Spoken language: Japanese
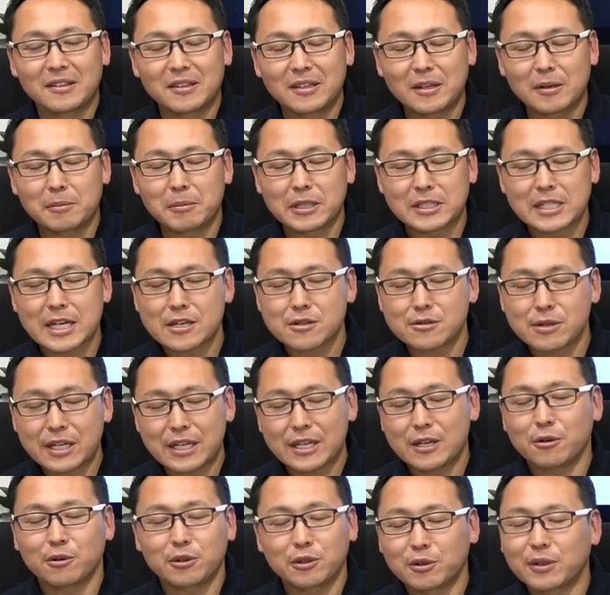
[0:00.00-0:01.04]
でまあ、最初は
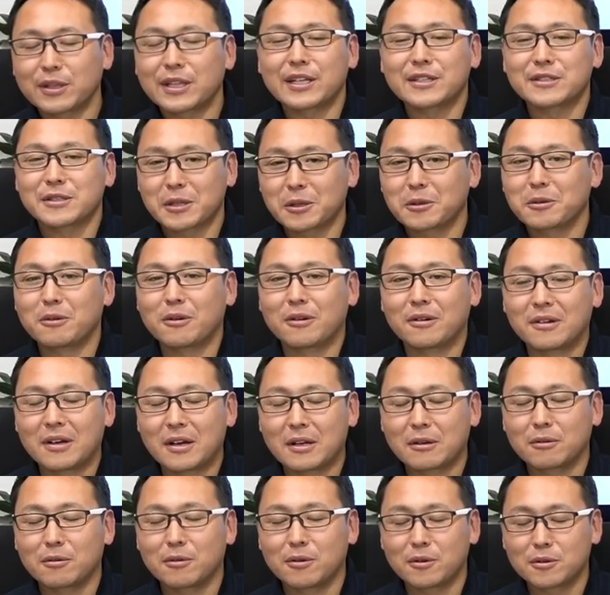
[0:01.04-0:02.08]
いいよって言われたんですけど、
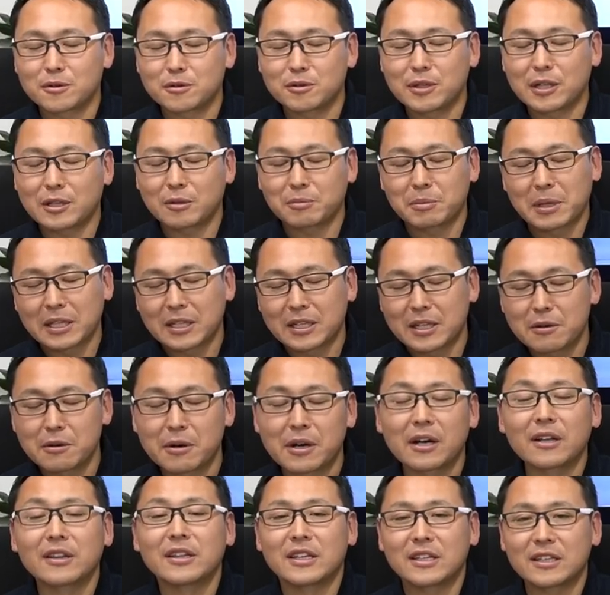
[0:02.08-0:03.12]
あのその後また電話
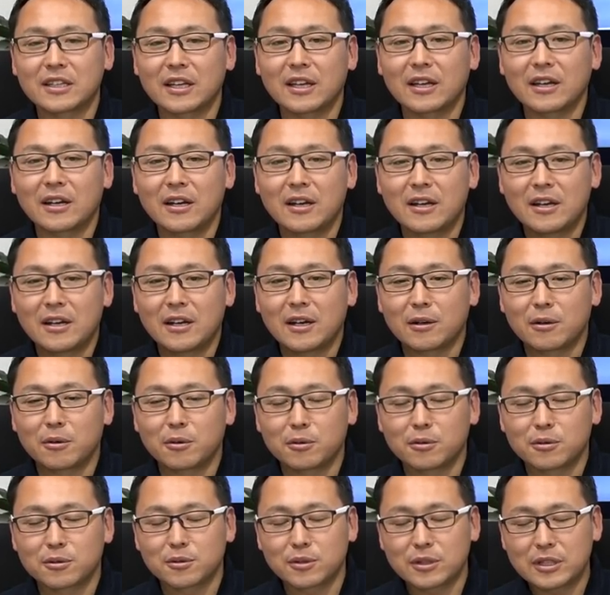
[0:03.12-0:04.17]
かかってきて、あ
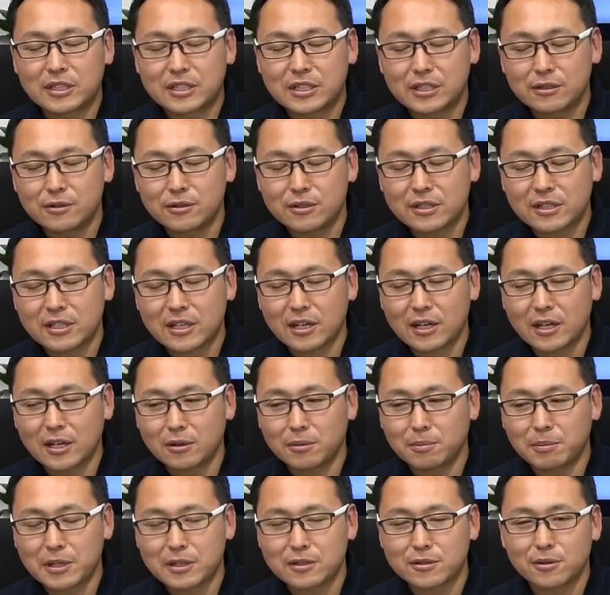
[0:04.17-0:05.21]
のそれ地主さんがあ
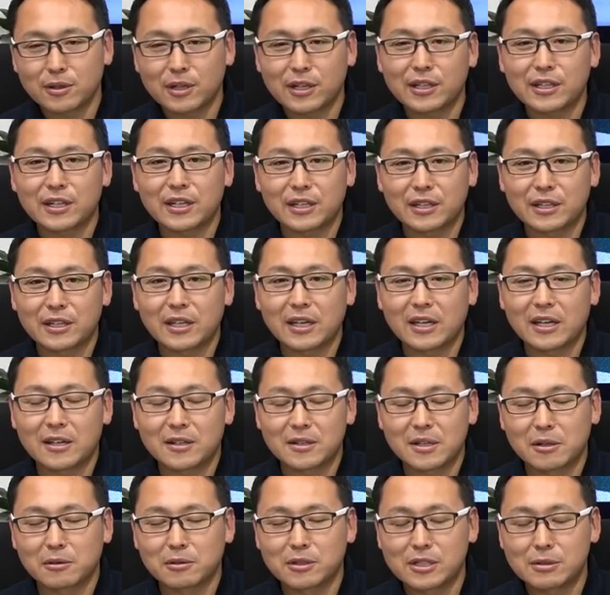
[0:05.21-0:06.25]
の別の方なんで、
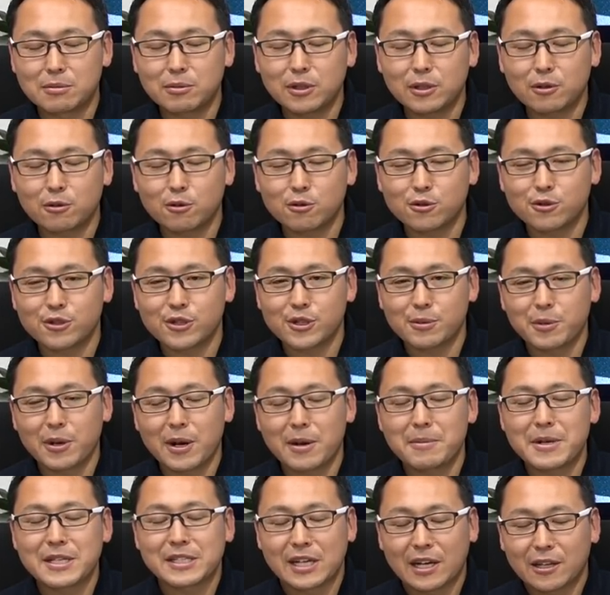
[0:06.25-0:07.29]
あの自分で交渉しても
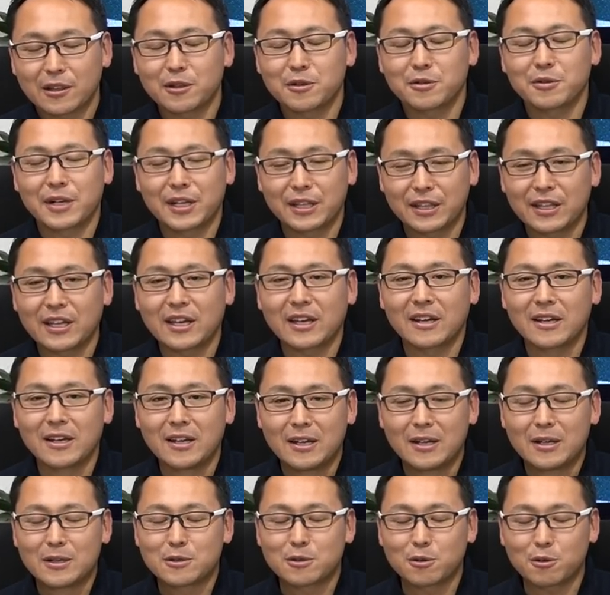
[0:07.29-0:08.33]
らえますかって言われて、
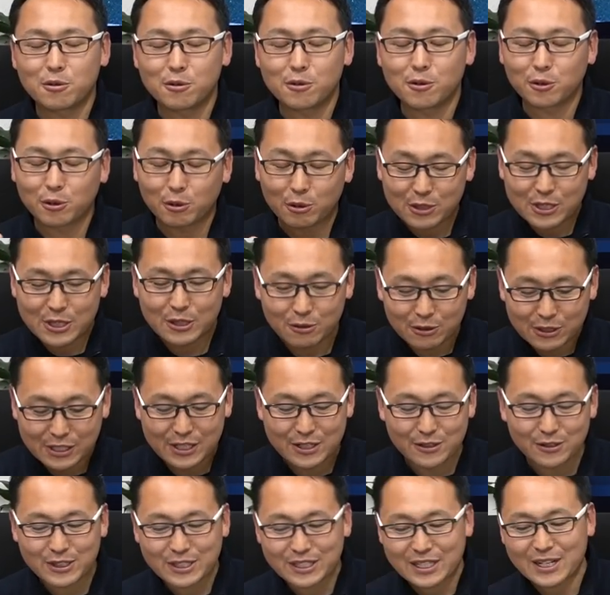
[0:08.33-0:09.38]
そこの土地の
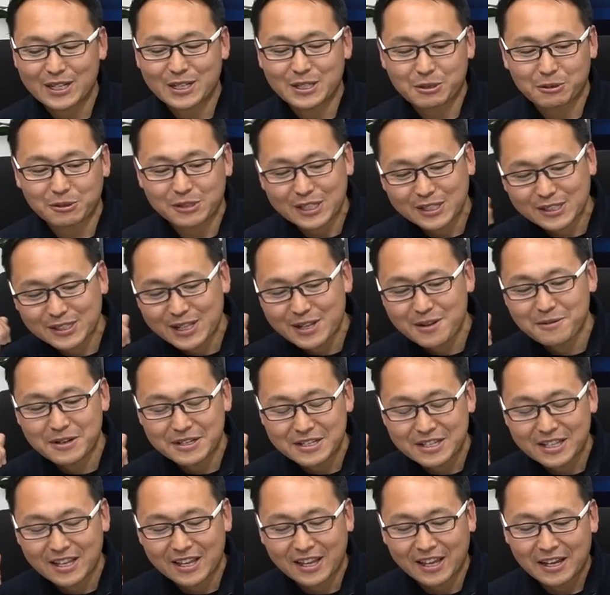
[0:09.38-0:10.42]
地主さんに直接電
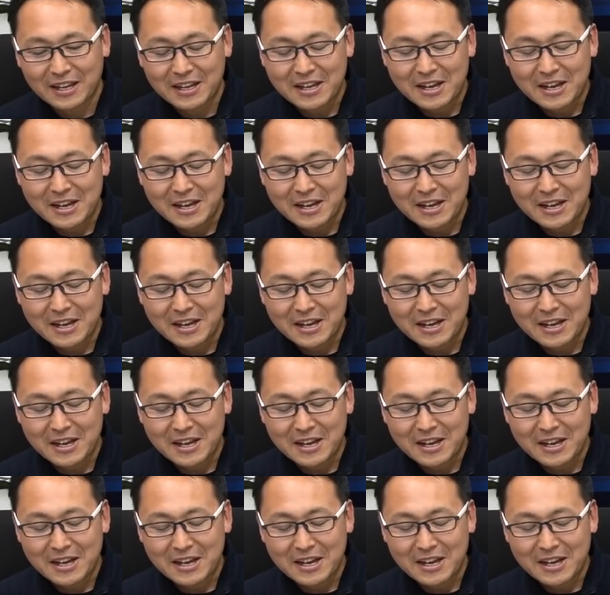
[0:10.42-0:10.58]
話して